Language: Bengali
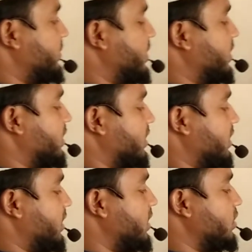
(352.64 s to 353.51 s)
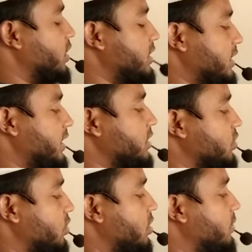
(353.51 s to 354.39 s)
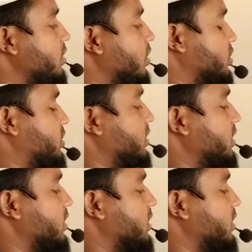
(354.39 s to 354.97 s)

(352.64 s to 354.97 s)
যাবে হ্যাঁ নয়ের সাথে এক যোগ হবে দশ